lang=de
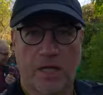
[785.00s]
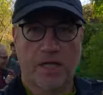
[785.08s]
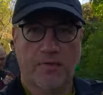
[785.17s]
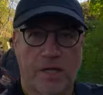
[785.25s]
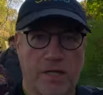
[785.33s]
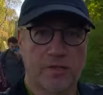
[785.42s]

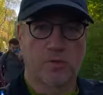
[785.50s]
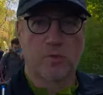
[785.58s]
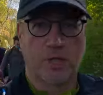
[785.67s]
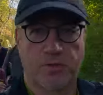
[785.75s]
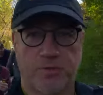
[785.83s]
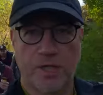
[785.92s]
Das war jetzt ein
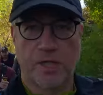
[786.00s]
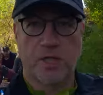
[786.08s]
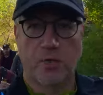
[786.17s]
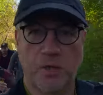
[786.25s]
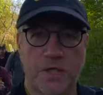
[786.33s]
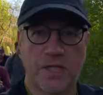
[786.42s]
gutes
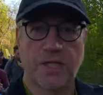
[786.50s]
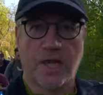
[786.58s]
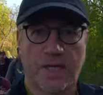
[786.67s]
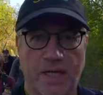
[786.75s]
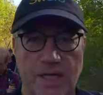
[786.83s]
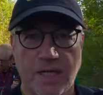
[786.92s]
Stündchen hier
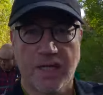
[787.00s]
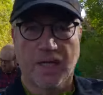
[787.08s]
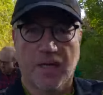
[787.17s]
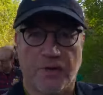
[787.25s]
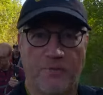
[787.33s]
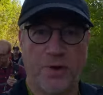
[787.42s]
an
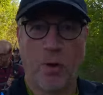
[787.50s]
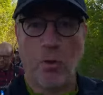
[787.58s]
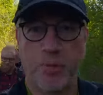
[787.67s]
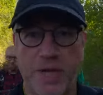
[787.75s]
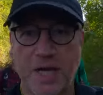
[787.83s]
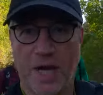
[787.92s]

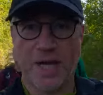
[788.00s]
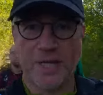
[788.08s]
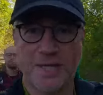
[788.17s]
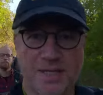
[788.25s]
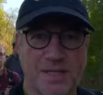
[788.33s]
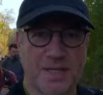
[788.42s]

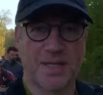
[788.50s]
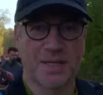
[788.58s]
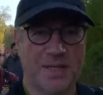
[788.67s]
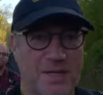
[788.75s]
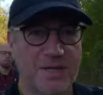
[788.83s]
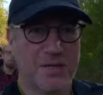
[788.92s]
VP1.
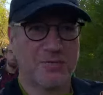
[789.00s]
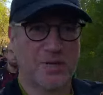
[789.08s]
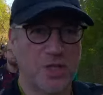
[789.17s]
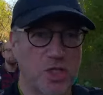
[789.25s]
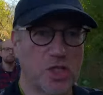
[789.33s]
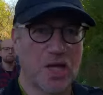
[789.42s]

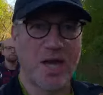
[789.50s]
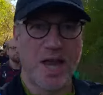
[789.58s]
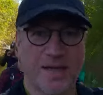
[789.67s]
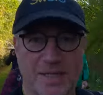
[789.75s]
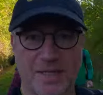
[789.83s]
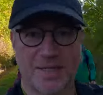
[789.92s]
Frisch
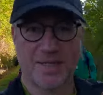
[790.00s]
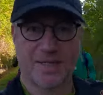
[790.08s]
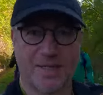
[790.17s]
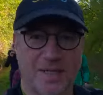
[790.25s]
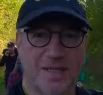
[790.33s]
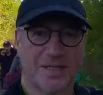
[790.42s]
genährt.
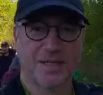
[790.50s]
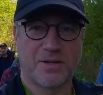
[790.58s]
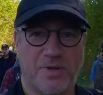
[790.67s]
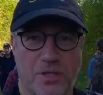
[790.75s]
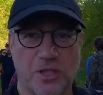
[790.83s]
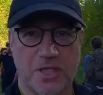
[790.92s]

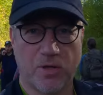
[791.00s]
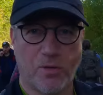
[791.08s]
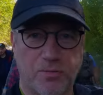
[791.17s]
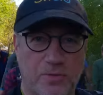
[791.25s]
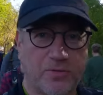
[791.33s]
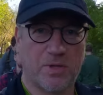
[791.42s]
Trinkflasche nicht
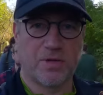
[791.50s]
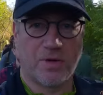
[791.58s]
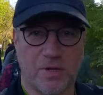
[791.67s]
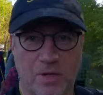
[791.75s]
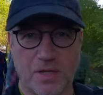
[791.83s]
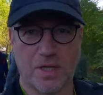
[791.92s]
aufgefüllt, da war
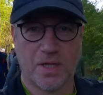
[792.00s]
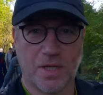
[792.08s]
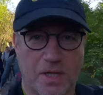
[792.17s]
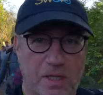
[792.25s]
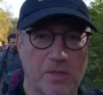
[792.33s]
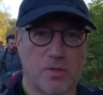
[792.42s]
noch
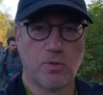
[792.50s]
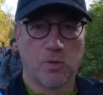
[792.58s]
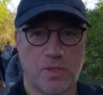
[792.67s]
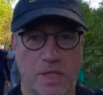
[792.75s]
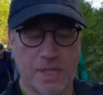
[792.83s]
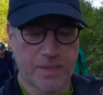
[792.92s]

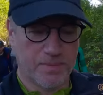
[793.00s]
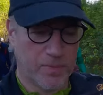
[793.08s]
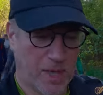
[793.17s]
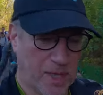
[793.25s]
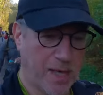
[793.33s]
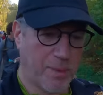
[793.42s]
genug drin,
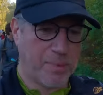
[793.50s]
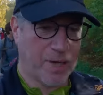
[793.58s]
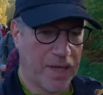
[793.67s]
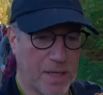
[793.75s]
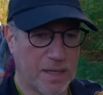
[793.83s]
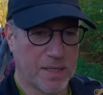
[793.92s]

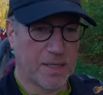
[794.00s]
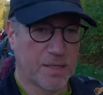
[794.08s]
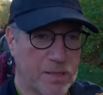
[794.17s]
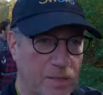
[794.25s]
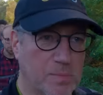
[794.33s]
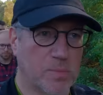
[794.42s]
aber
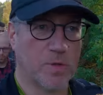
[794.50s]
ähm,